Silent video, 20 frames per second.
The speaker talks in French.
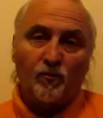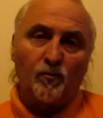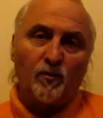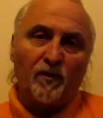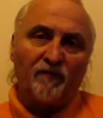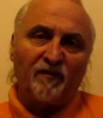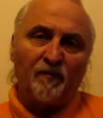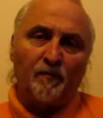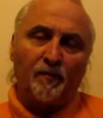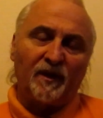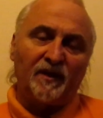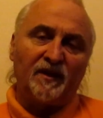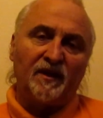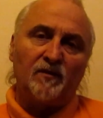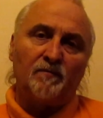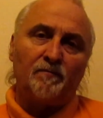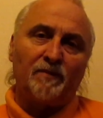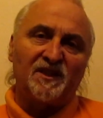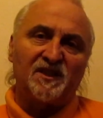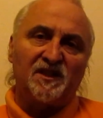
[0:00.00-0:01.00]
lui avait prêté
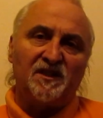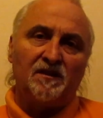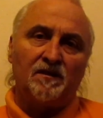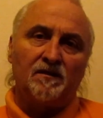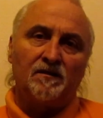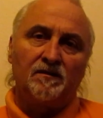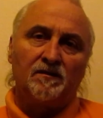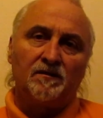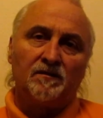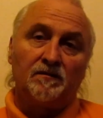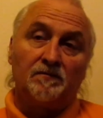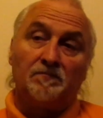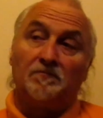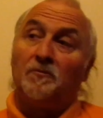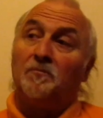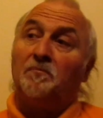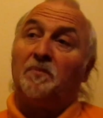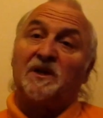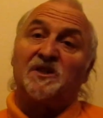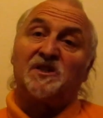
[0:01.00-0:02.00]
une bassine,
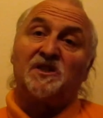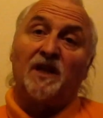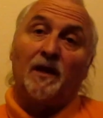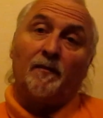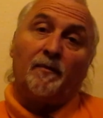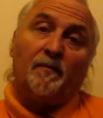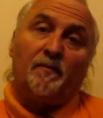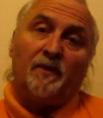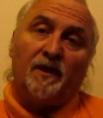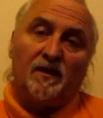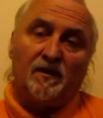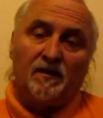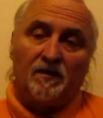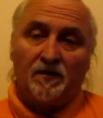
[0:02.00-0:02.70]
une bassine à bébé.